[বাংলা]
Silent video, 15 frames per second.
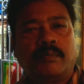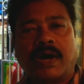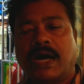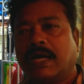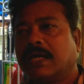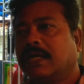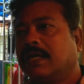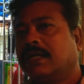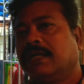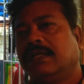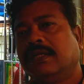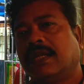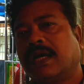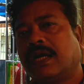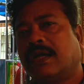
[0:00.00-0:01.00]
মা এখানে
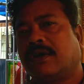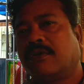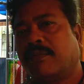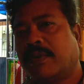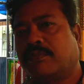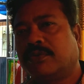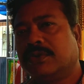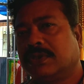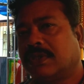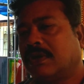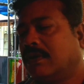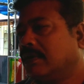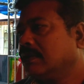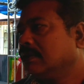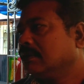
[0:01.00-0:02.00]
নিরাকার রূপে পূজিত
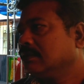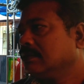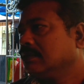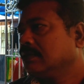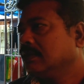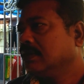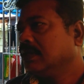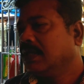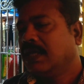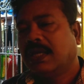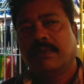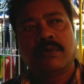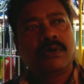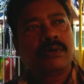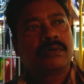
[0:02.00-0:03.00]
হন
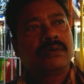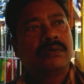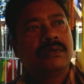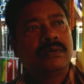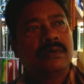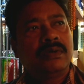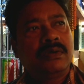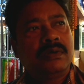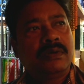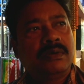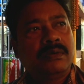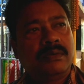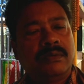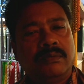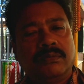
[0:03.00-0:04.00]
এবং
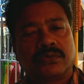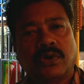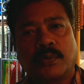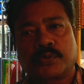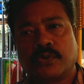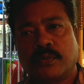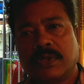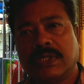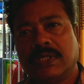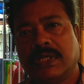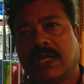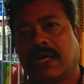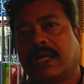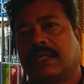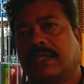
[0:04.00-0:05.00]
সবসময় যে
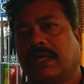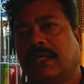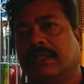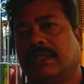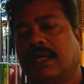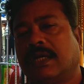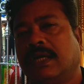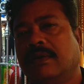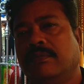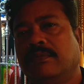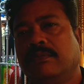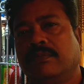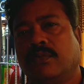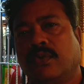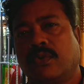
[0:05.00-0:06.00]
নিরাকার থাকেন তা না
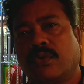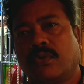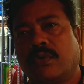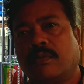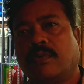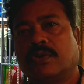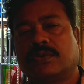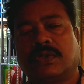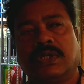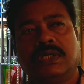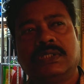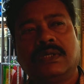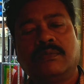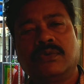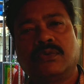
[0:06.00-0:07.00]
কোনো কোনো বছরে
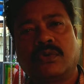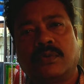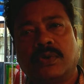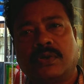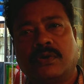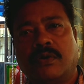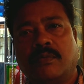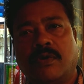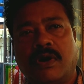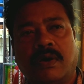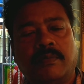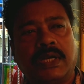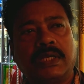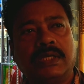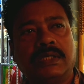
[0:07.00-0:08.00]
যেমন দুর্ভিক্ষ
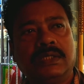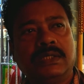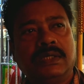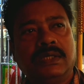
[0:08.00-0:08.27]
মহামারী